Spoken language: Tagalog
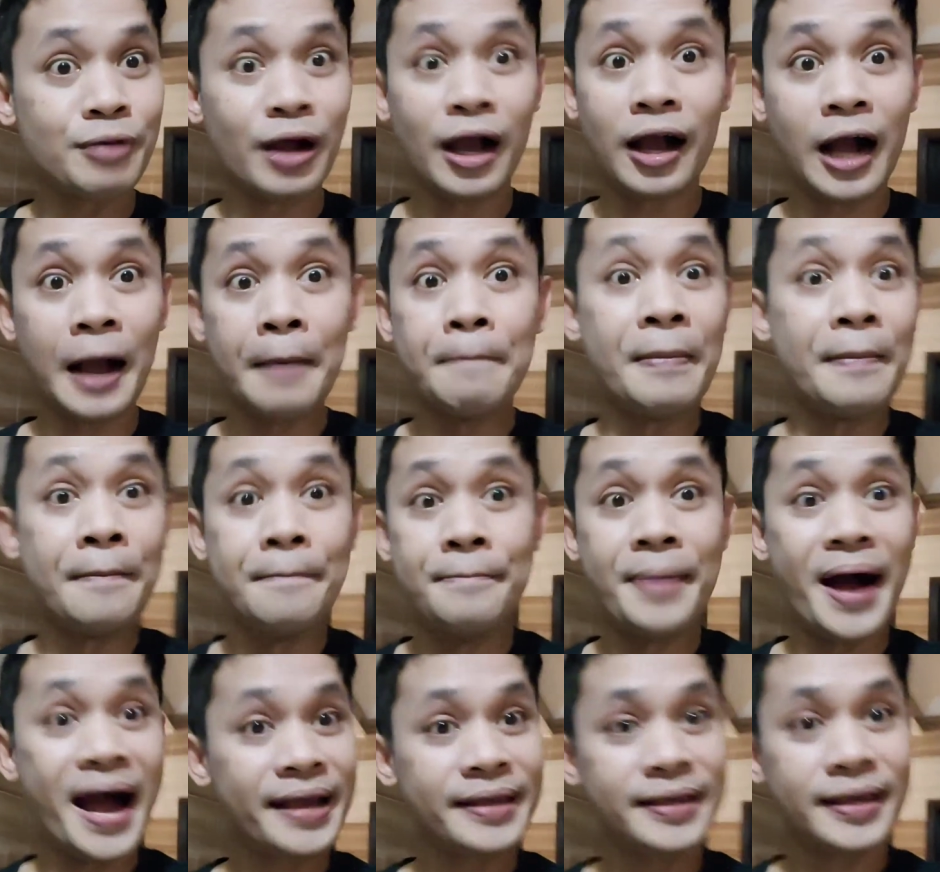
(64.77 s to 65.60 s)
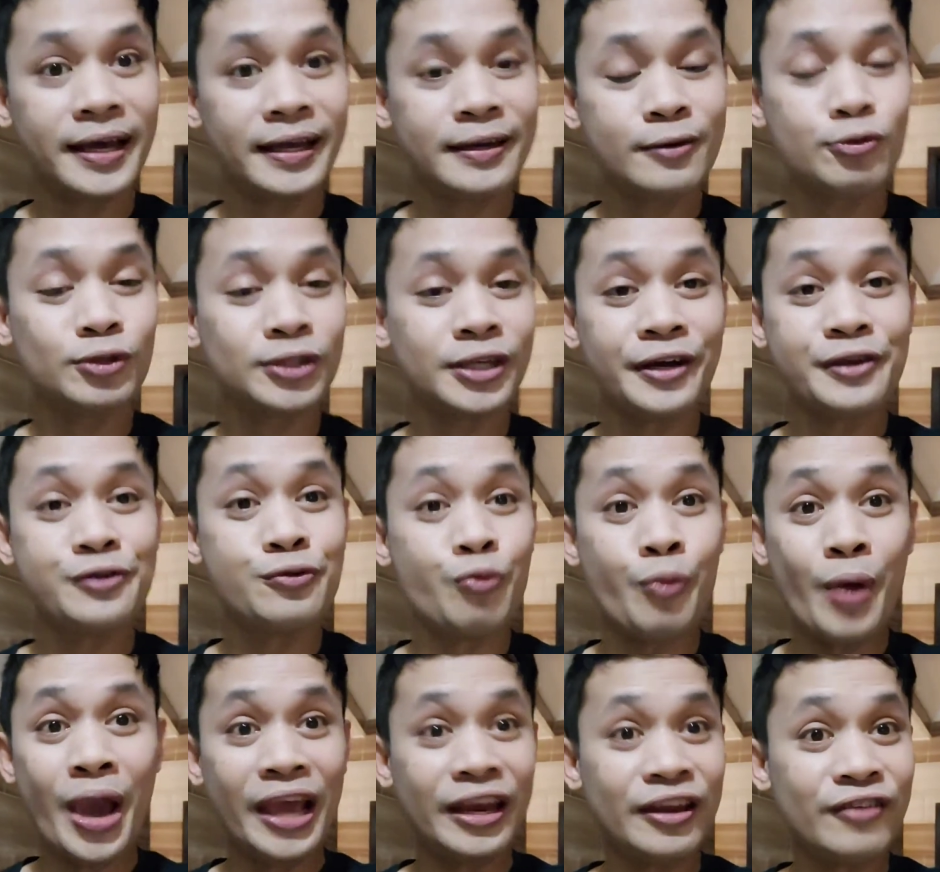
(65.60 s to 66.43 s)
mga kababayan, what are you
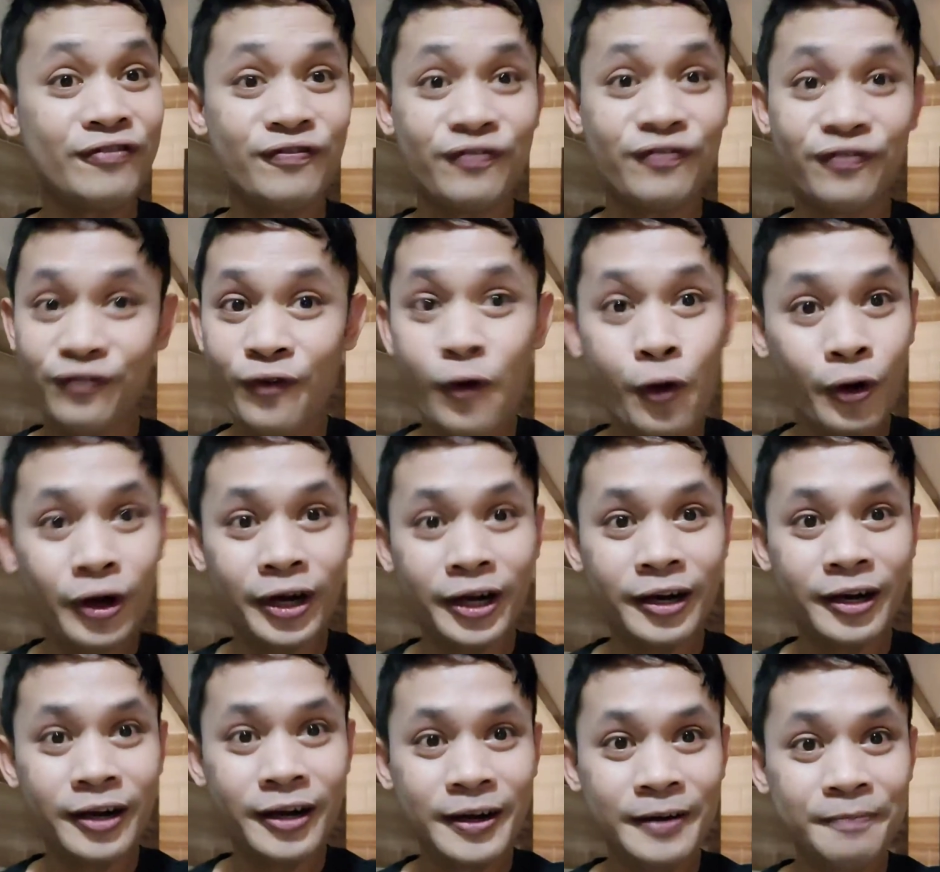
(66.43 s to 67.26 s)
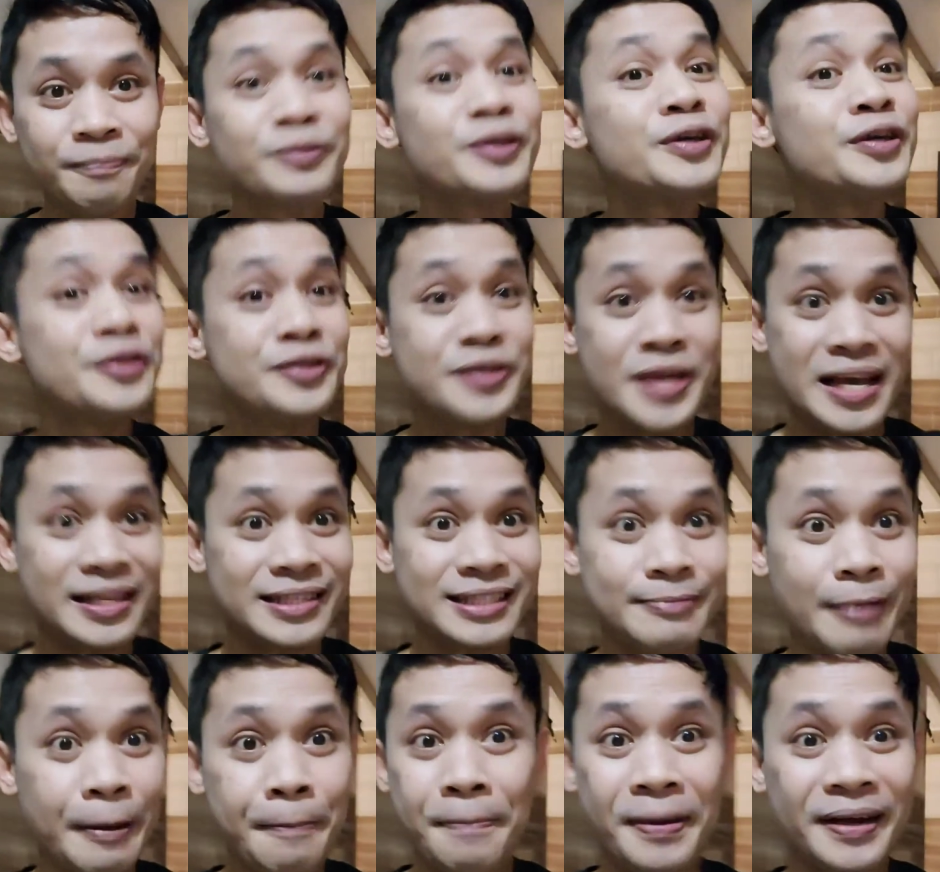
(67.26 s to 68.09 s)
waiting for?
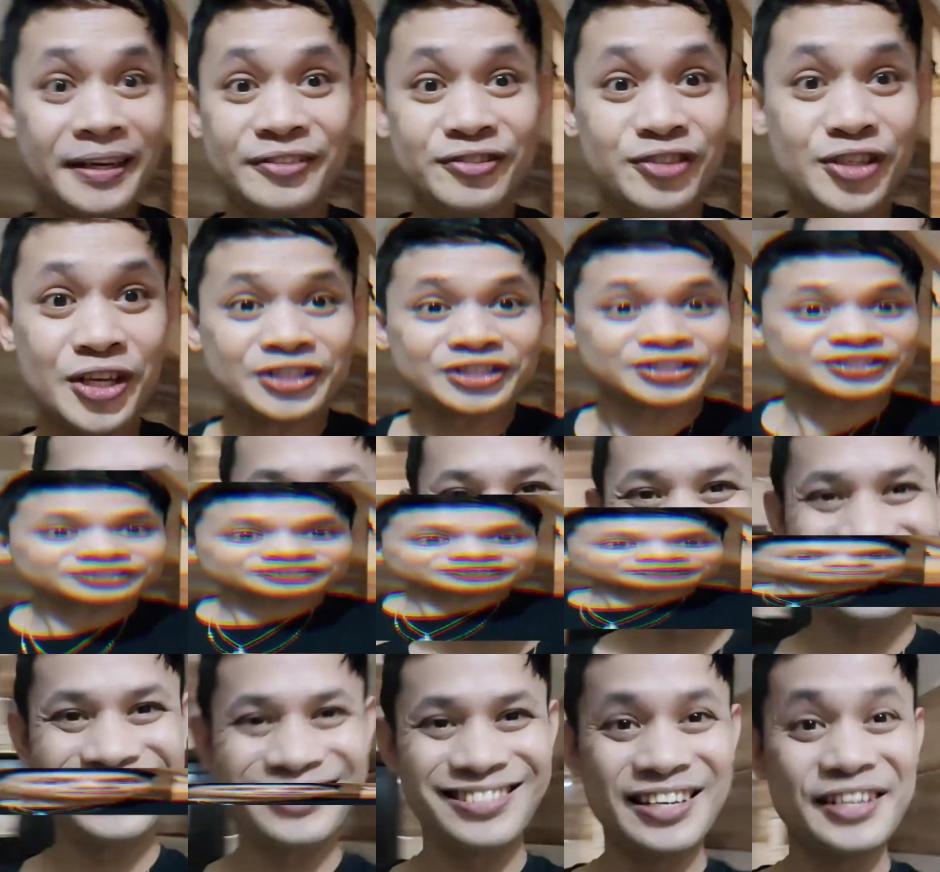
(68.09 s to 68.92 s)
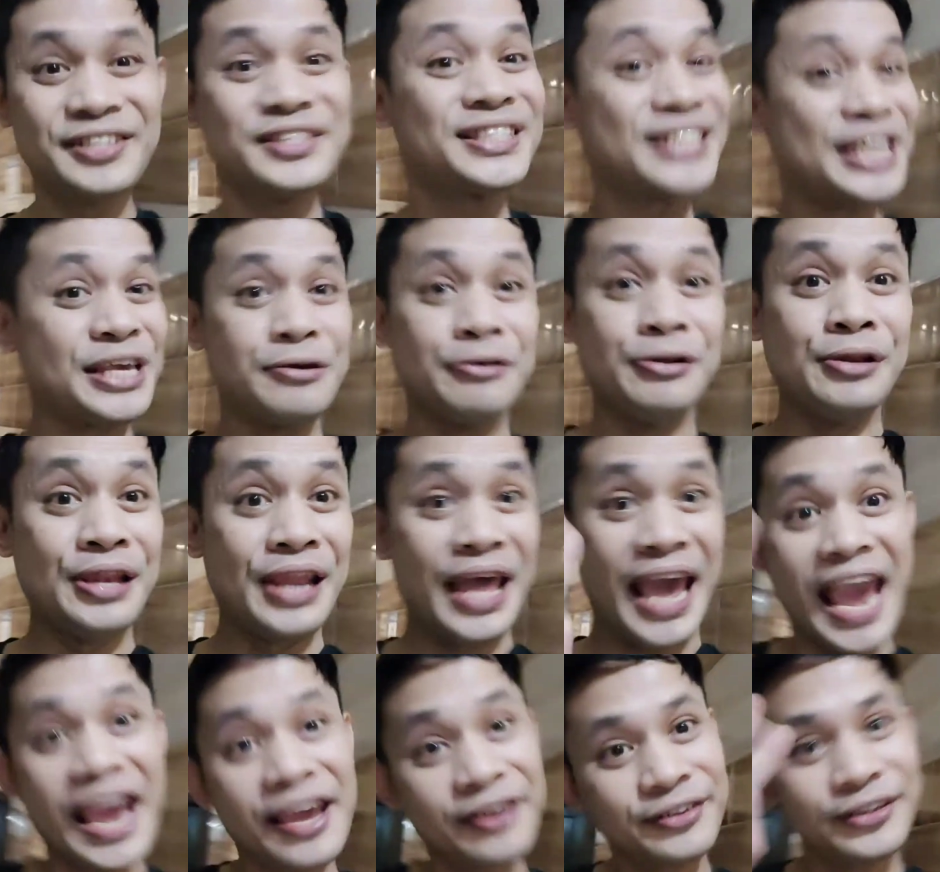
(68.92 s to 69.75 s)
Yes, magpa-register na. See you
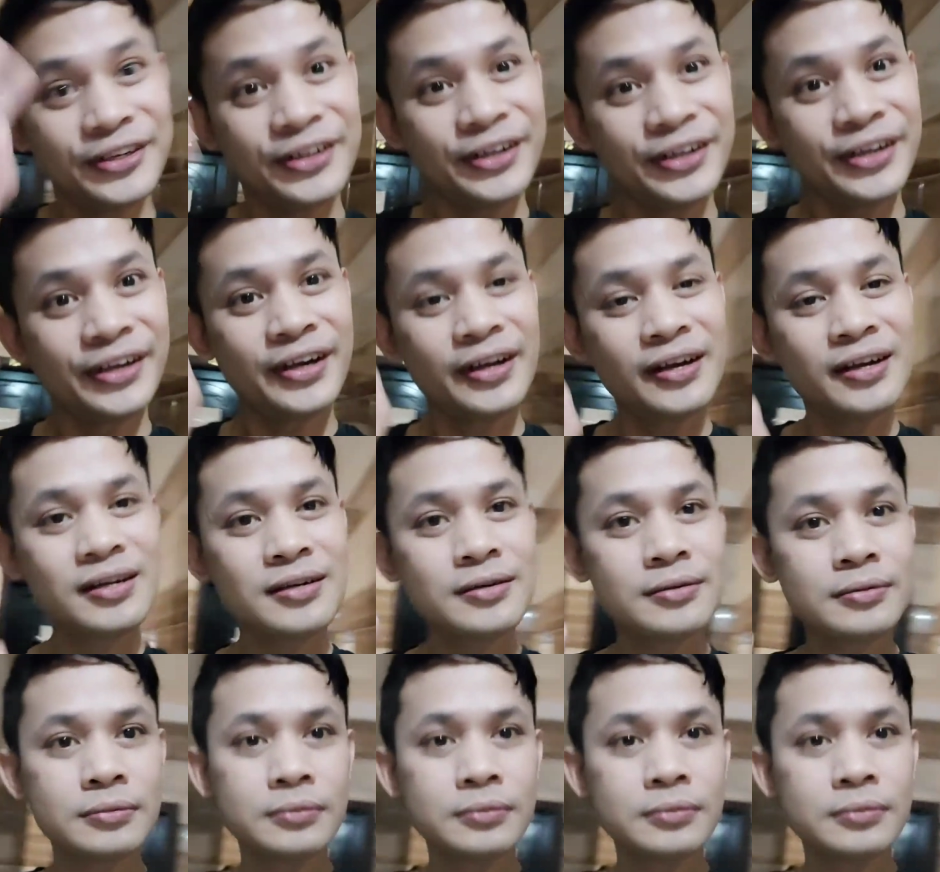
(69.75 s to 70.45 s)
later!